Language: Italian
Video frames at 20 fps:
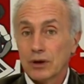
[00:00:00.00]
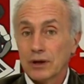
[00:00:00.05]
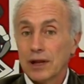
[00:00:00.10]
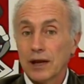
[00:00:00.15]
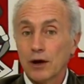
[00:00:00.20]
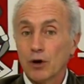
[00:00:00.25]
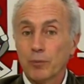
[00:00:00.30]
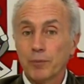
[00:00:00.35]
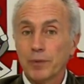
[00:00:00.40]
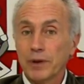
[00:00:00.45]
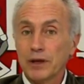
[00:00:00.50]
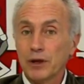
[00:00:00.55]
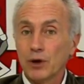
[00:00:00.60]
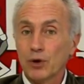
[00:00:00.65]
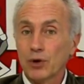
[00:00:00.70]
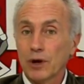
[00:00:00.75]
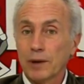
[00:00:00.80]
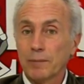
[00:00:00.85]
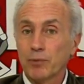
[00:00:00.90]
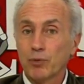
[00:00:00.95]

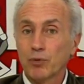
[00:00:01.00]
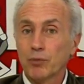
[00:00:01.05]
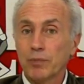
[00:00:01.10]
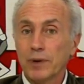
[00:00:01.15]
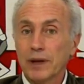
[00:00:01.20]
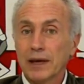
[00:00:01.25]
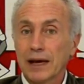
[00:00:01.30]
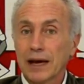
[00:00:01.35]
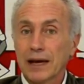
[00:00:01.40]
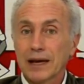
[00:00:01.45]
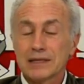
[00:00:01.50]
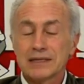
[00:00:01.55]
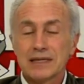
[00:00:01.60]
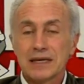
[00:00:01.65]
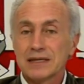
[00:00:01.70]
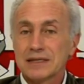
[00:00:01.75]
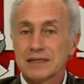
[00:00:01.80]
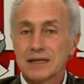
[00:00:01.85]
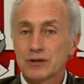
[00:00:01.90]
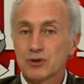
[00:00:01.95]
nell'opinione pubblica la
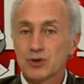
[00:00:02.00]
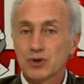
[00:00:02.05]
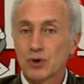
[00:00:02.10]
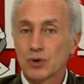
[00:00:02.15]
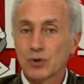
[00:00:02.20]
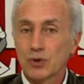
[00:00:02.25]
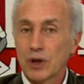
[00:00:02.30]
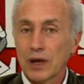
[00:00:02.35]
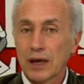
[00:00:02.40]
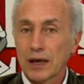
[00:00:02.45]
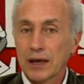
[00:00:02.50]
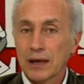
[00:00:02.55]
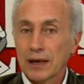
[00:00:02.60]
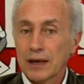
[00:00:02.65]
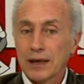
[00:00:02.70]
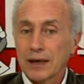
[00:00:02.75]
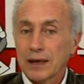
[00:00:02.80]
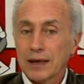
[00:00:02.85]
sensazione